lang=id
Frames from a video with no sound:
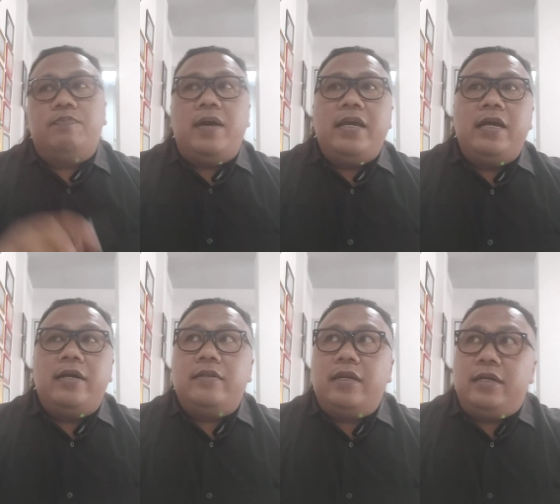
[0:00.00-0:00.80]
supaya
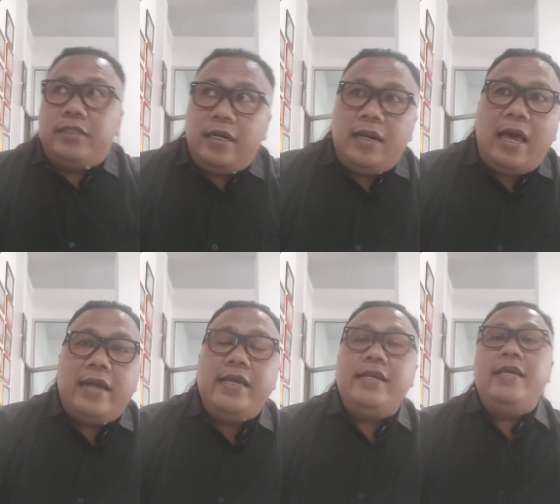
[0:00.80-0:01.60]
terkejar
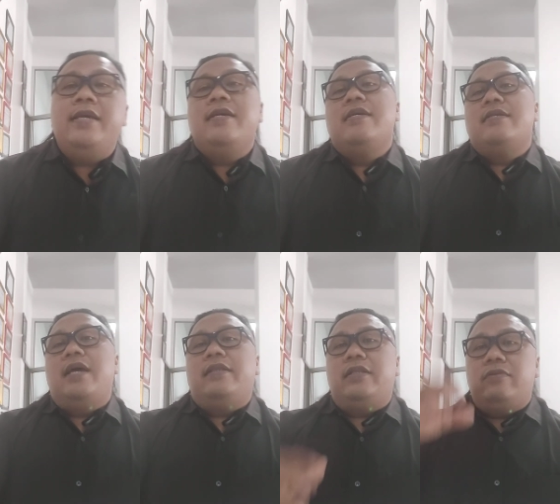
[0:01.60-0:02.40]
hari ini
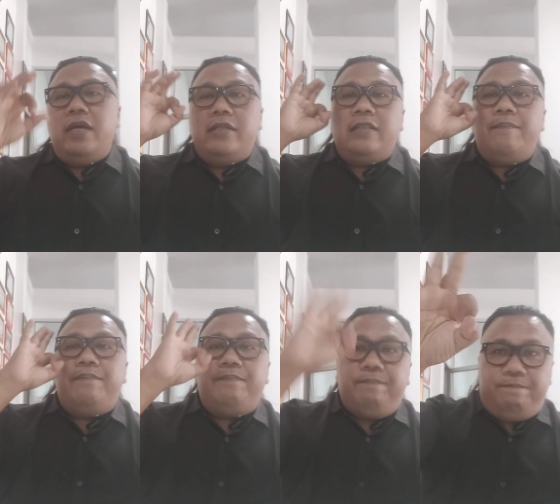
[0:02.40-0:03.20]
dan tentunya tetap
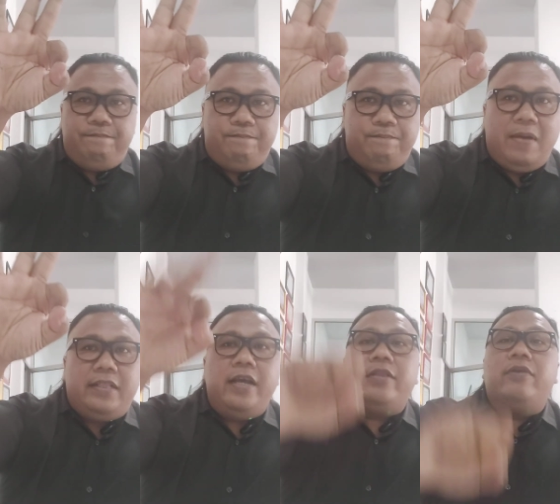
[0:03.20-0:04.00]

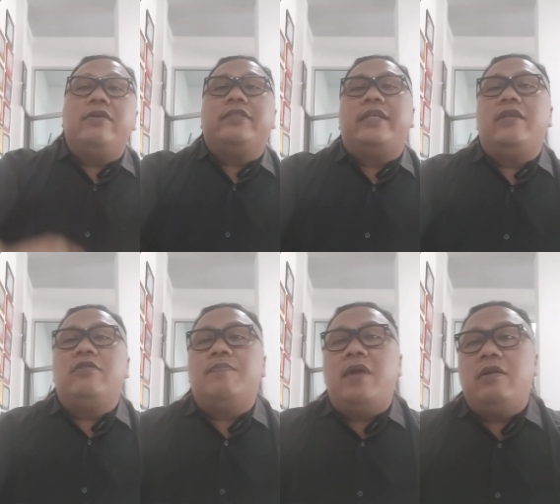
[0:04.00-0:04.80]
pantengin terus channel
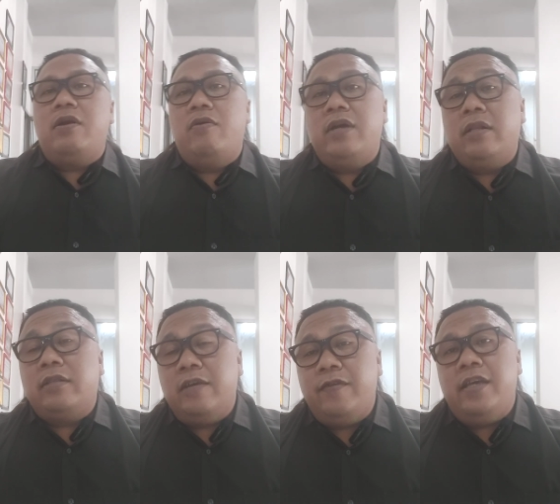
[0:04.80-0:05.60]
YouTube Taruna Honda
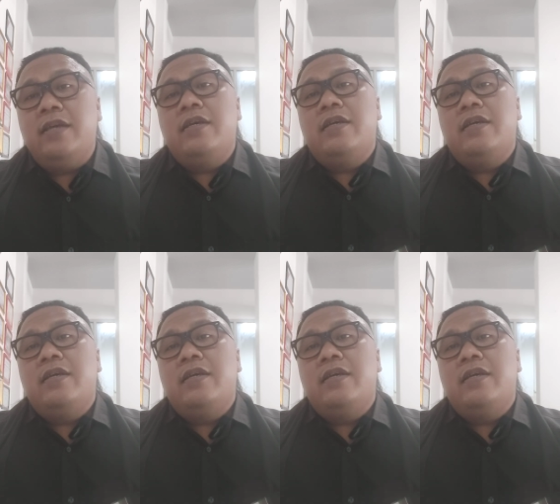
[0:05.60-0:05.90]
TV.